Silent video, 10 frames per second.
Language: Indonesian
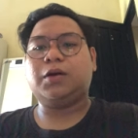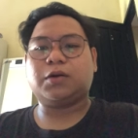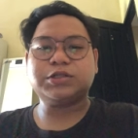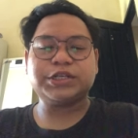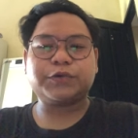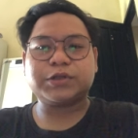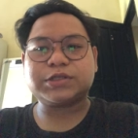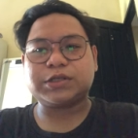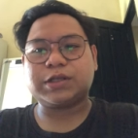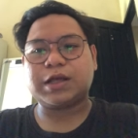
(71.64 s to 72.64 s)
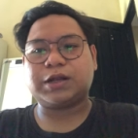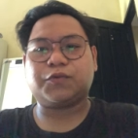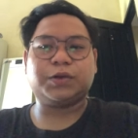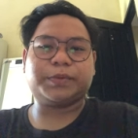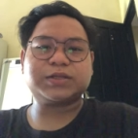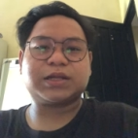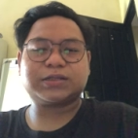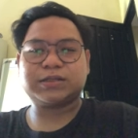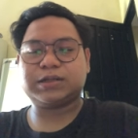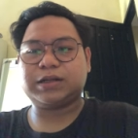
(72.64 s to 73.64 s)
konsekuensi dari one
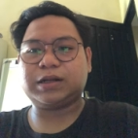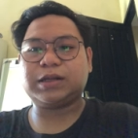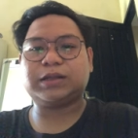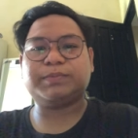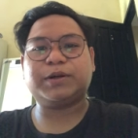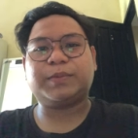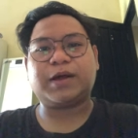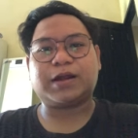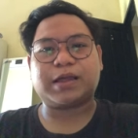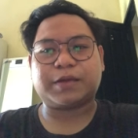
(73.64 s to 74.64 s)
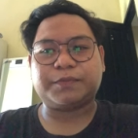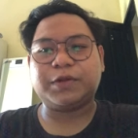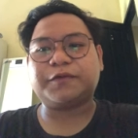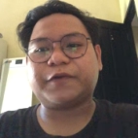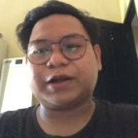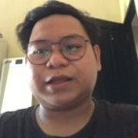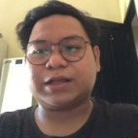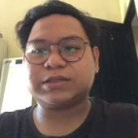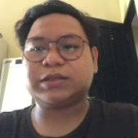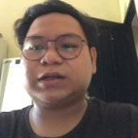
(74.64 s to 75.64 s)
prestasi sendiri berbaria,
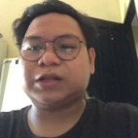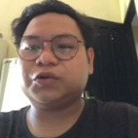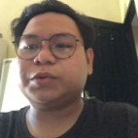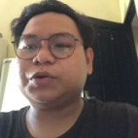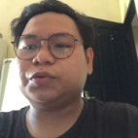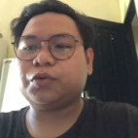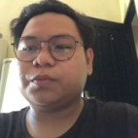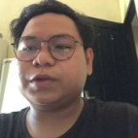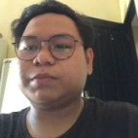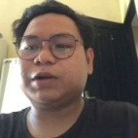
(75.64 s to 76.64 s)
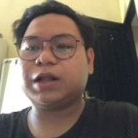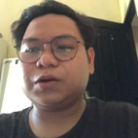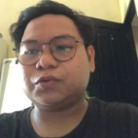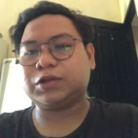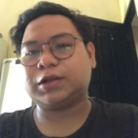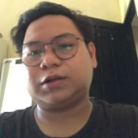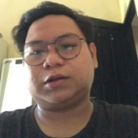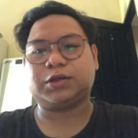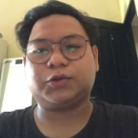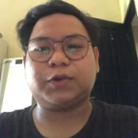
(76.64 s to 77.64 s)
bervariasi tergantung pada hukum yang berlaku dan
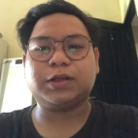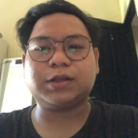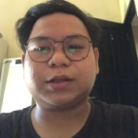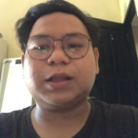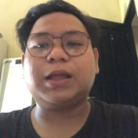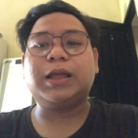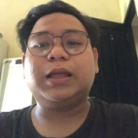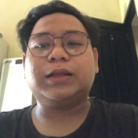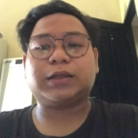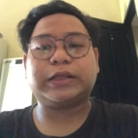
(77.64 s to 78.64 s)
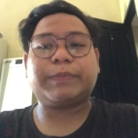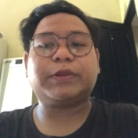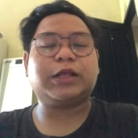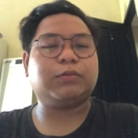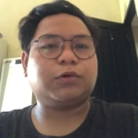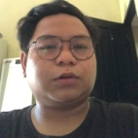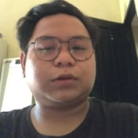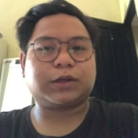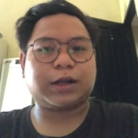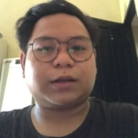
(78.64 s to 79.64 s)
ketentuan yang terdapat dalam
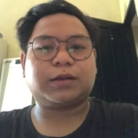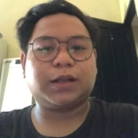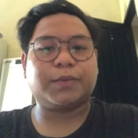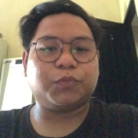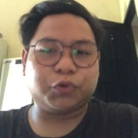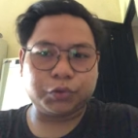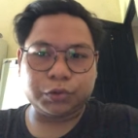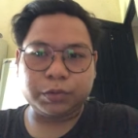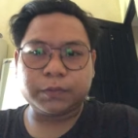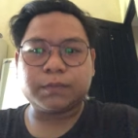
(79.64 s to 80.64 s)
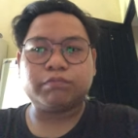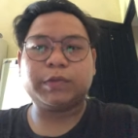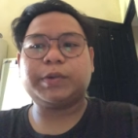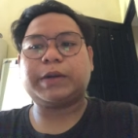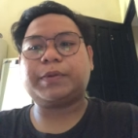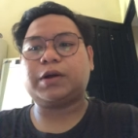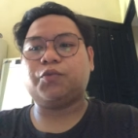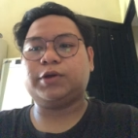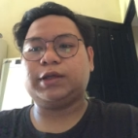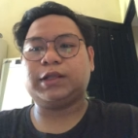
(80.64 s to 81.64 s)
kontrak. Namun, beberapa
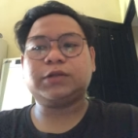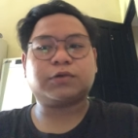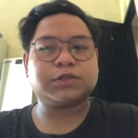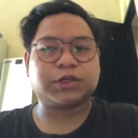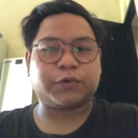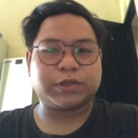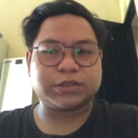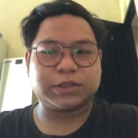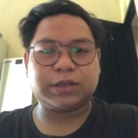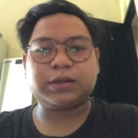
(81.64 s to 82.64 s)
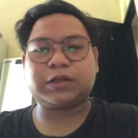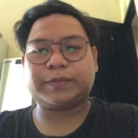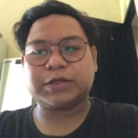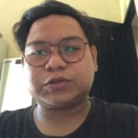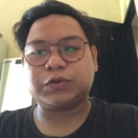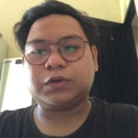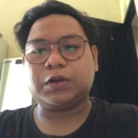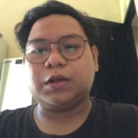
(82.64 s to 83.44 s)
kemungkinan konsekuensi termasuk